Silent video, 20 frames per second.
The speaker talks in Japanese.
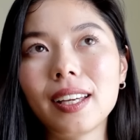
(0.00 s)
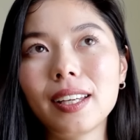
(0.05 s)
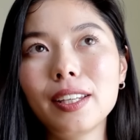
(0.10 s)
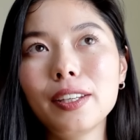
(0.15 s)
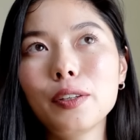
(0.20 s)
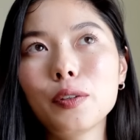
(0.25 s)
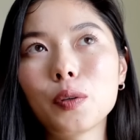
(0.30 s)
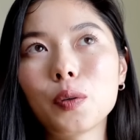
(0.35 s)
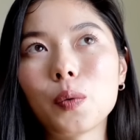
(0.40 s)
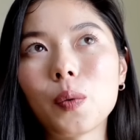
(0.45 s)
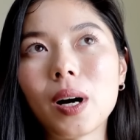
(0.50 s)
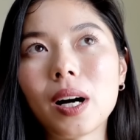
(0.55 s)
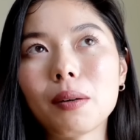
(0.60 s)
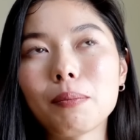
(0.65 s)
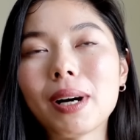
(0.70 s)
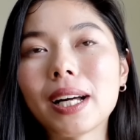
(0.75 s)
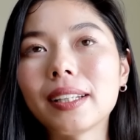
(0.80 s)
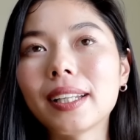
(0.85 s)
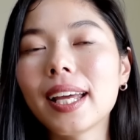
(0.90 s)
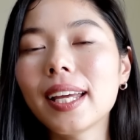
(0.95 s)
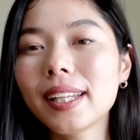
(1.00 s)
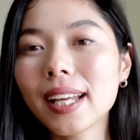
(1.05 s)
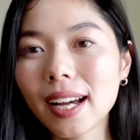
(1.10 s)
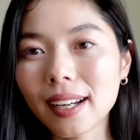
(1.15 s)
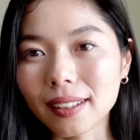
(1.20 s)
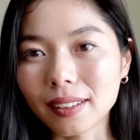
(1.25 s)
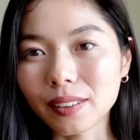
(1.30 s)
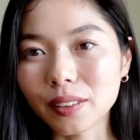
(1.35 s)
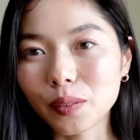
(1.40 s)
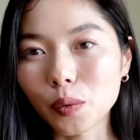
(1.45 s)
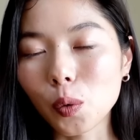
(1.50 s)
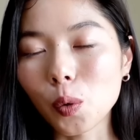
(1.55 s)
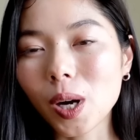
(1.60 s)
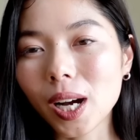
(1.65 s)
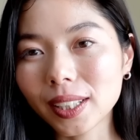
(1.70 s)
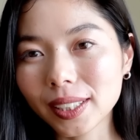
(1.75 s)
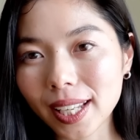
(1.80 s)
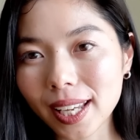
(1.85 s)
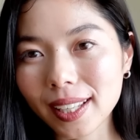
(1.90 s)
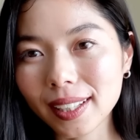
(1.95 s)
費用は値段、お
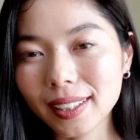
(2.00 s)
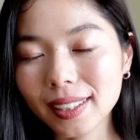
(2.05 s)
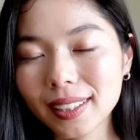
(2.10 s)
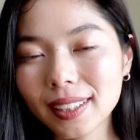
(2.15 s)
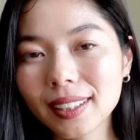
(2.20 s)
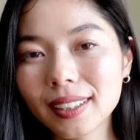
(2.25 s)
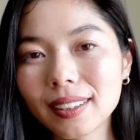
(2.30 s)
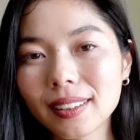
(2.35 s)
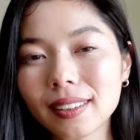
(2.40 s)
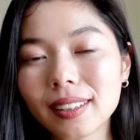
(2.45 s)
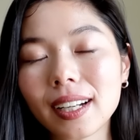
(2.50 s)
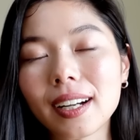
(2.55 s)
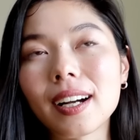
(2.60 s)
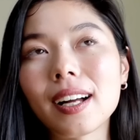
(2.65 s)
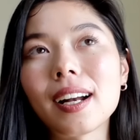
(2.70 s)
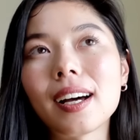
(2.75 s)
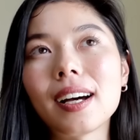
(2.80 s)
金だか